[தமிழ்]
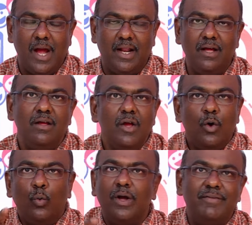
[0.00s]
ஆனால்
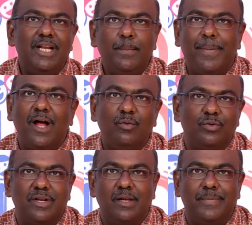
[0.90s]
உங்கள் வீட்டுக்கு பால்
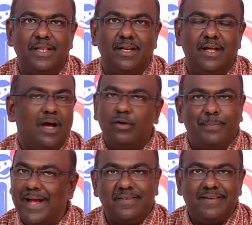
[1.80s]
ஊற்றுறாரு பார்த்தீங்களா அவர்
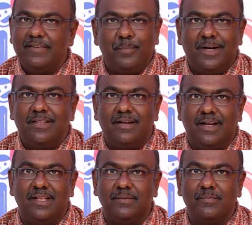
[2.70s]
பேஸ்டரைஸ் பண்ணுறது
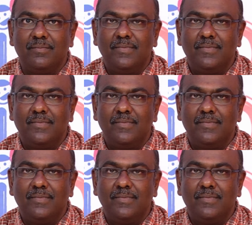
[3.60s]
கிடையாது